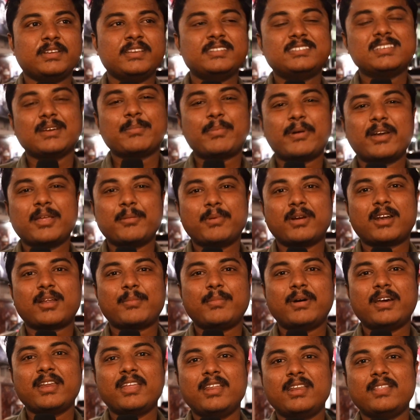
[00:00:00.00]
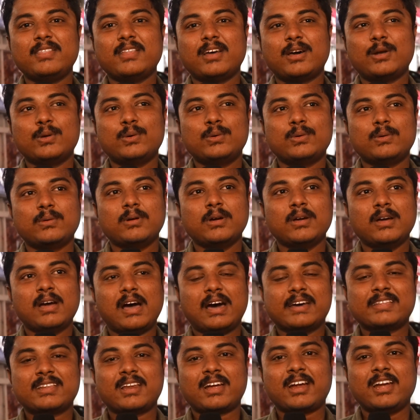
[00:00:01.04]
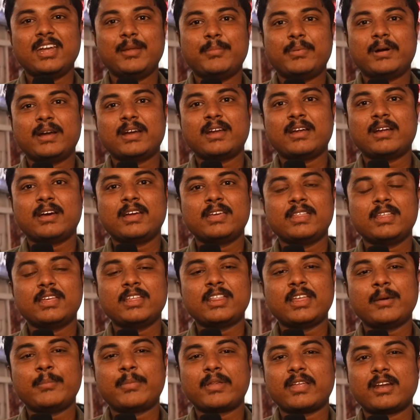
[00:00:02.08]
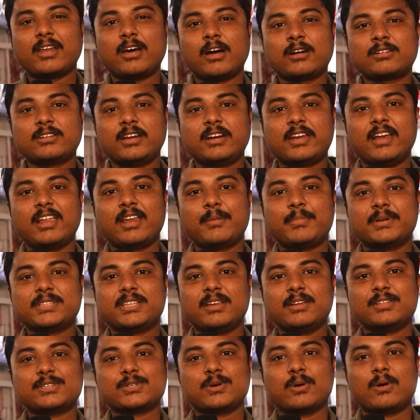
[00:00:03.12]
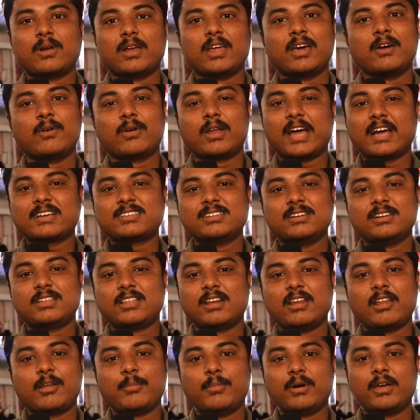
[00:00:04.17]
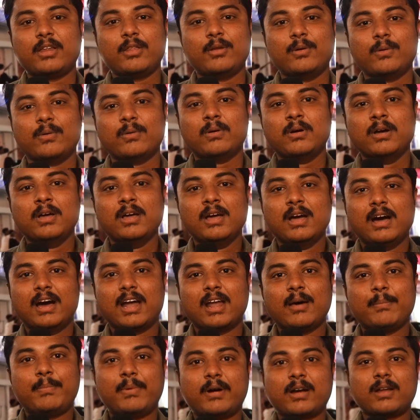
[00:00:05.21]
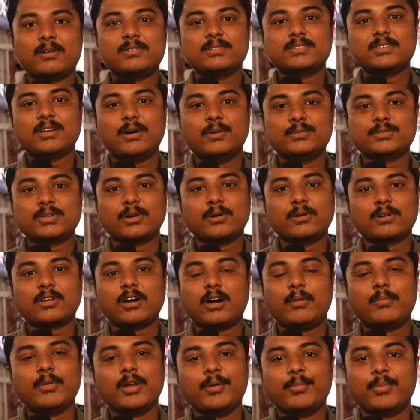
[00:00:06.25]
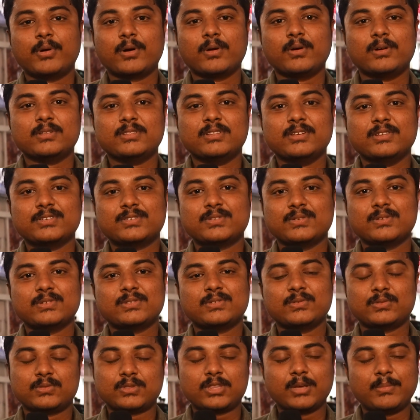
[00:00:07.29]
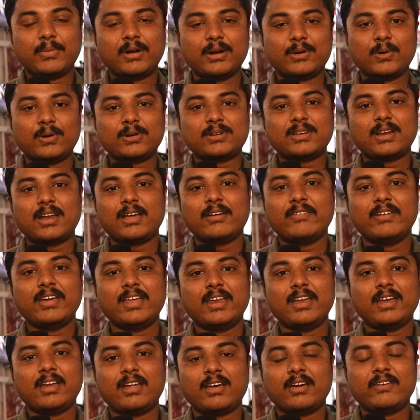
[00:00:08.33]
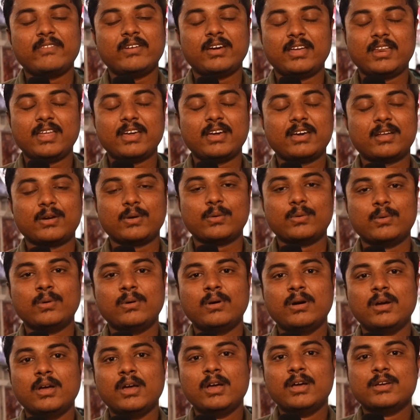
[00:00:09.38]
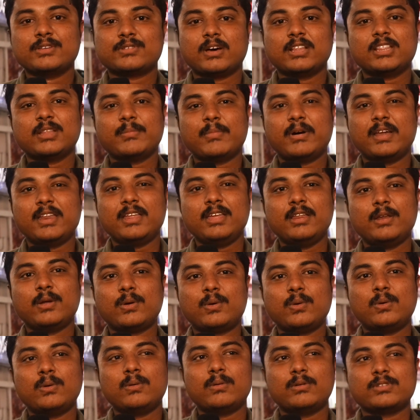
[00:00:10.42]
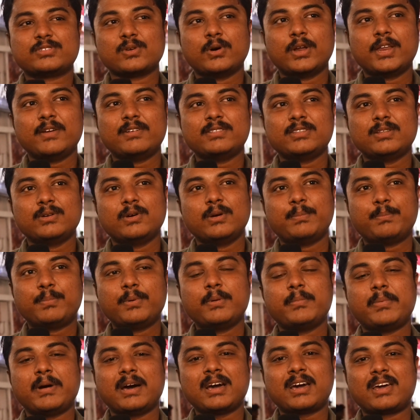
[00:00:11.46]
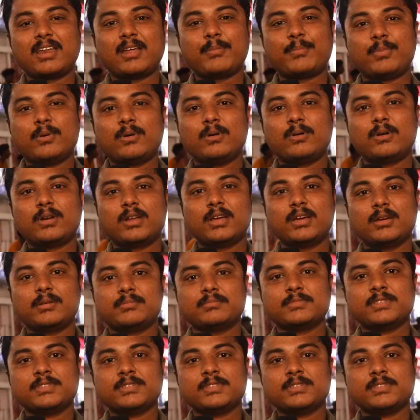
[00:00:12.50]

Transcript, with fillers: ஈஸியாக ப்ரடிக்ட் பண்ணுற மாதிரி இருந்தாலும் அதில் கண்டிப்பாக இதே மாதிரி தான் டாக்டர் டெய்லரை பார்த்தீங்கன்னு வச்சுக்கோங்களேன் ஒரு ஆக்ஷன் த்ரில்லர் மாதிரி இருக்கும் ஆனால் படம் வந்து அவுட் அண்ட் அவுட் காமெடி படம் அது சுத்தமாக டோட்டலாக வேரிய வேரியாக இருக்கும் ஸோ அந்த மாதிரி இருக்கும் ஸ்டோரி வந்து இப்போ பார்க்குறப்போ ஒரு